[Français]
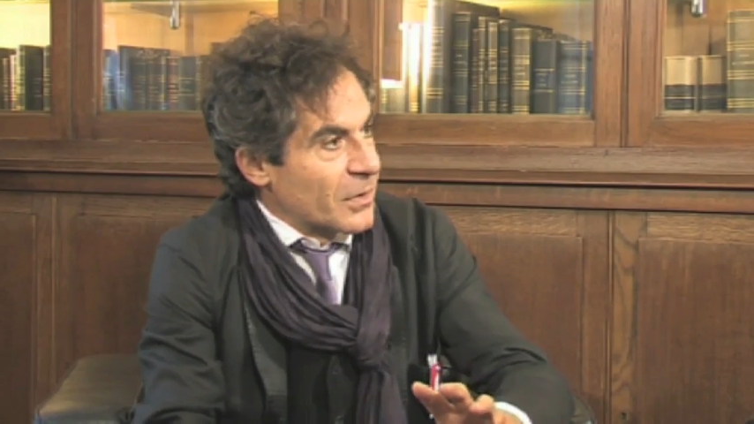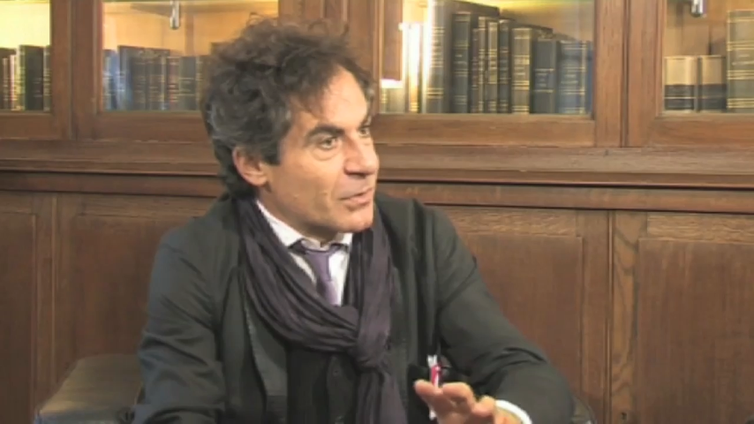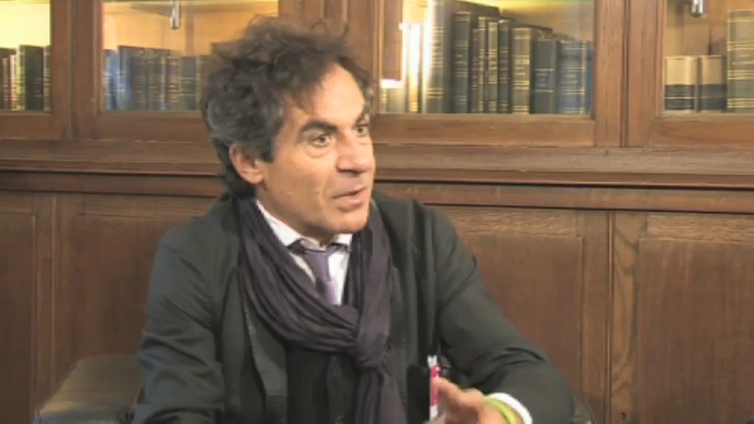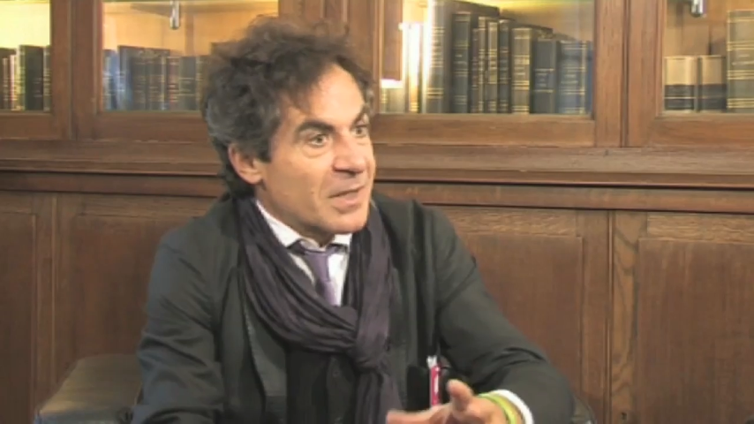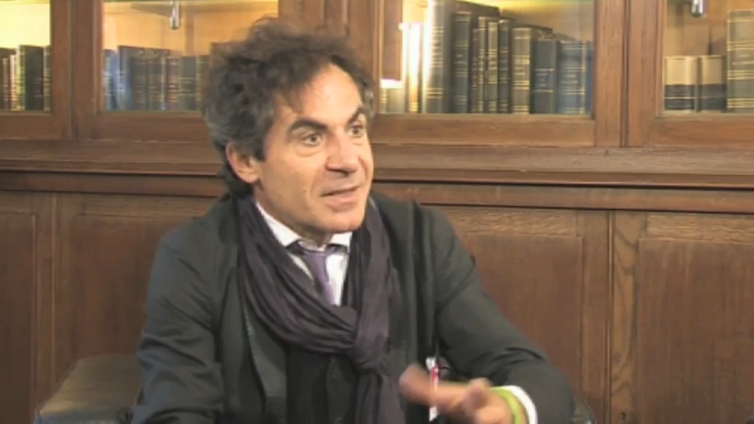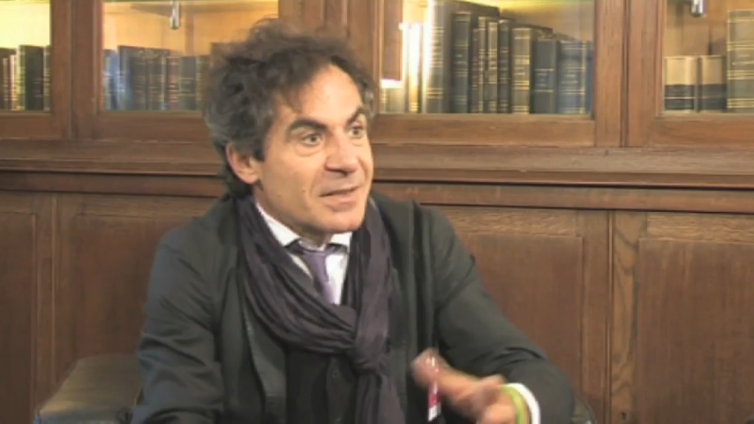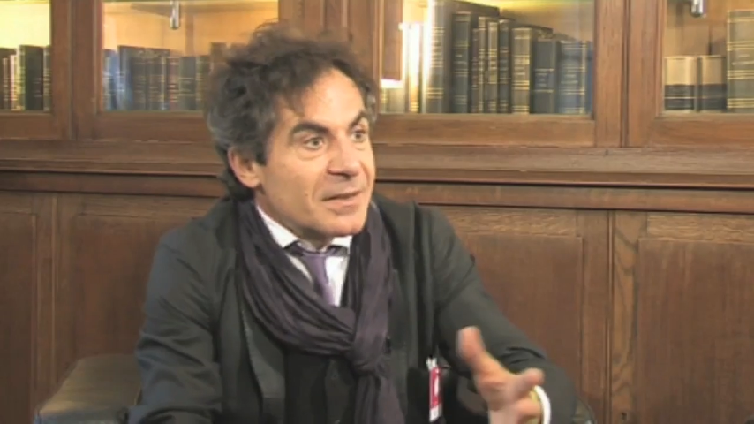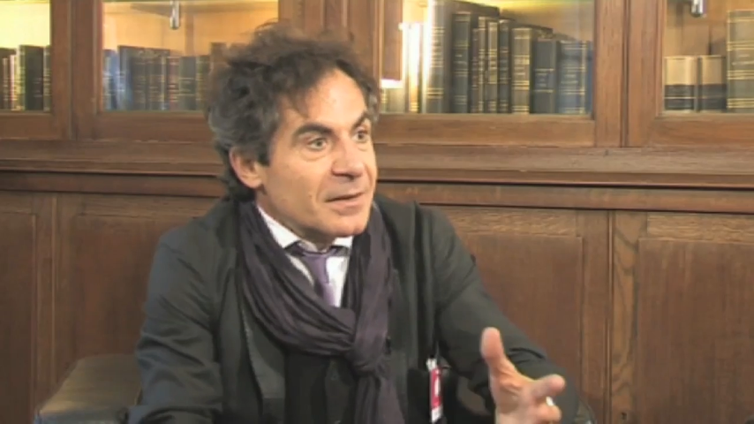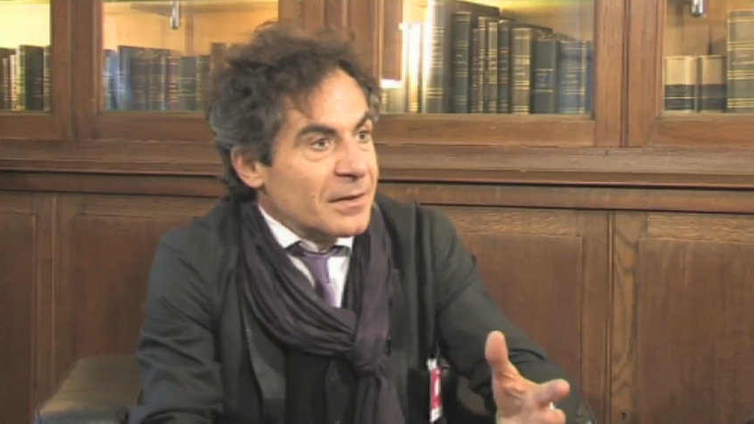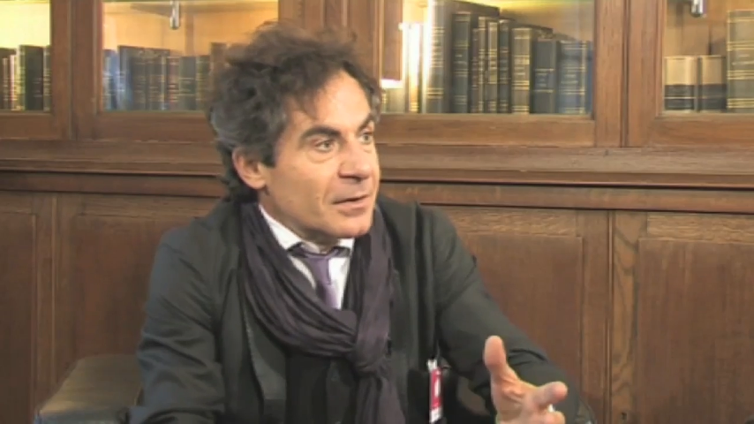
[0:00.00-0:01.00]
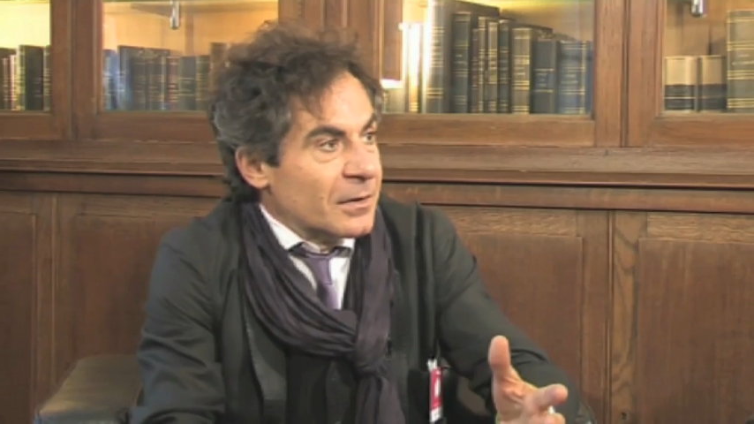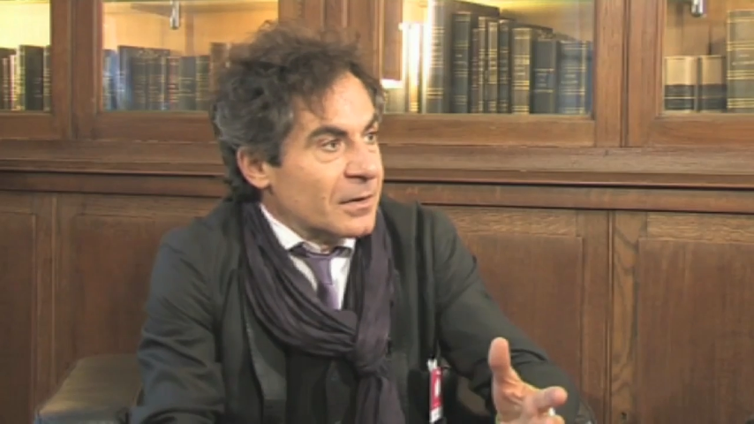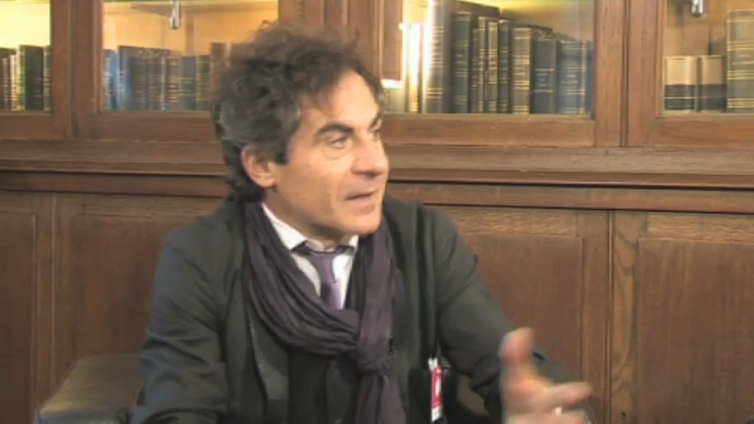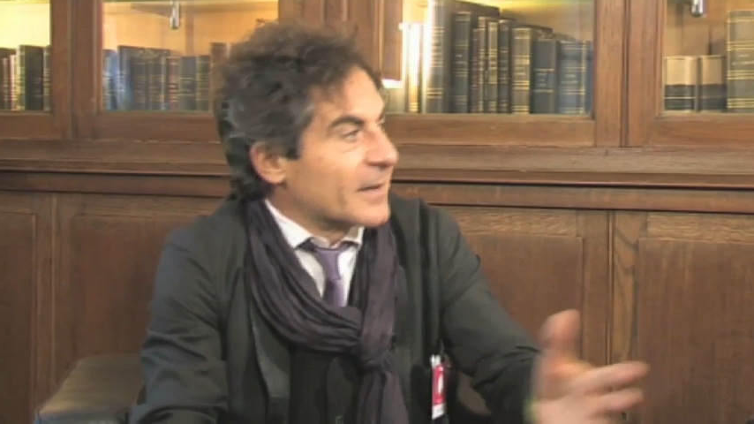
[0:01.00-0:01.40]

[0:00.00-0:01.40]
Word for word: soit c'est euh,